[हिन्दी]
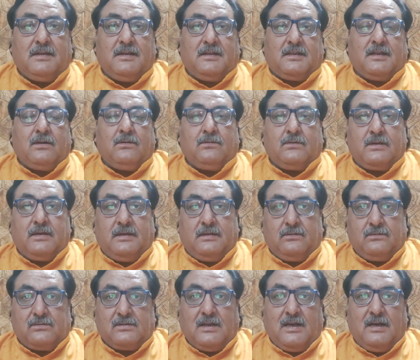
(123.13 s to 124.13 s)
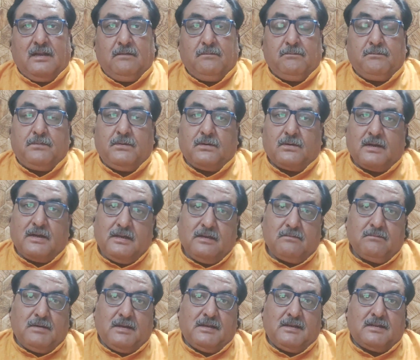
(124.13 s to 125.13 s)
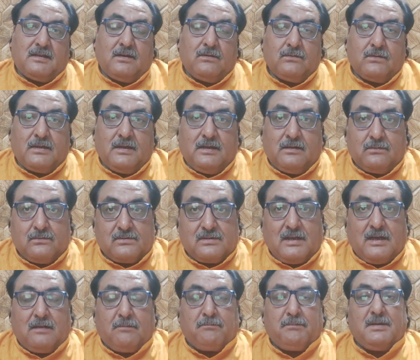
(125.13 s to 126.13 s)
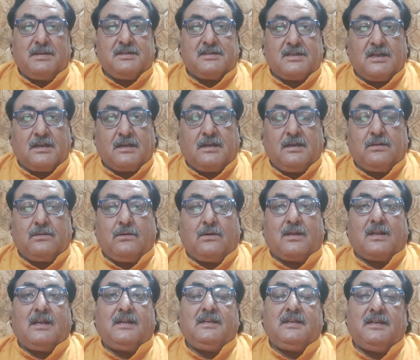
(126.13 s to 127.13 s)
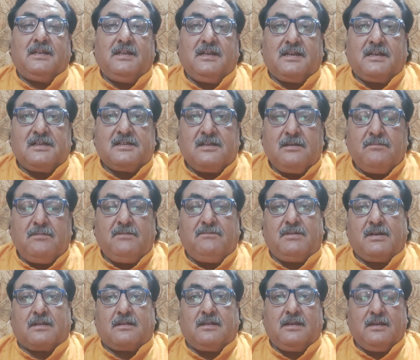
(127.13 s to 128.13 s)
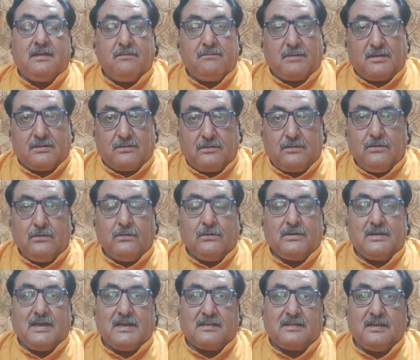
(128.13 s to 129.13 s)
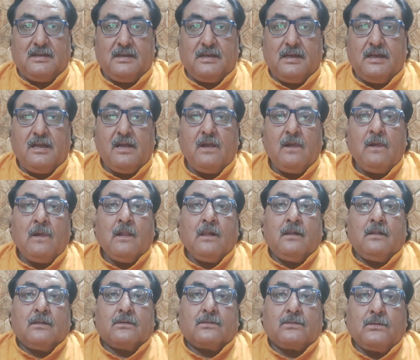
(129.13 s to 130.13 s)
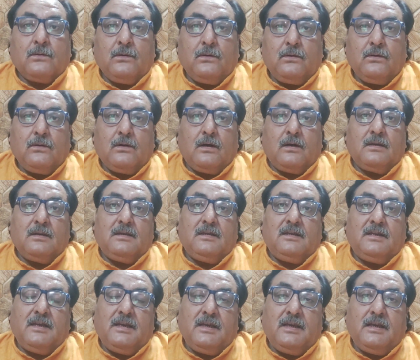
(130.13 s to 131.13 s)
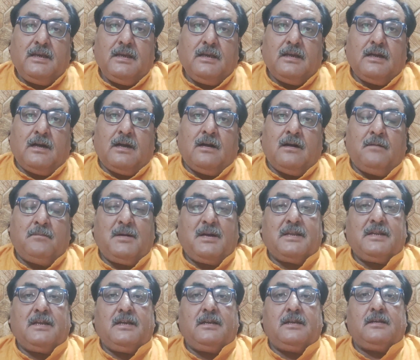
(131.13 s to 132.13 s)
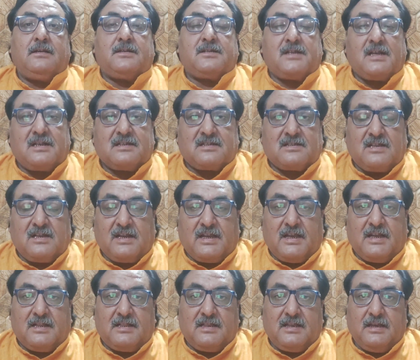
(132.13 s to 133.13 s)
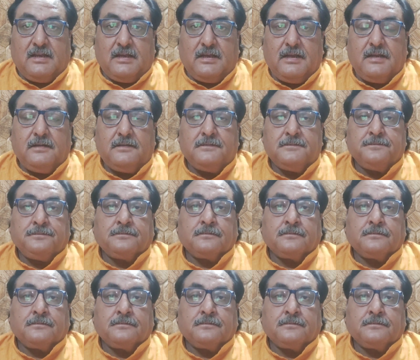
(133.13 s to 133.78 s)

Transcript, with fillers: मान्यताओं के अनुसार पौराणिक मान्यताओं के अनुसार पंचक के दौरान यदि किसी भी व्यक्ति की मृत्यु हो जाती है तो ये हमारे शास्त्र कहते हैं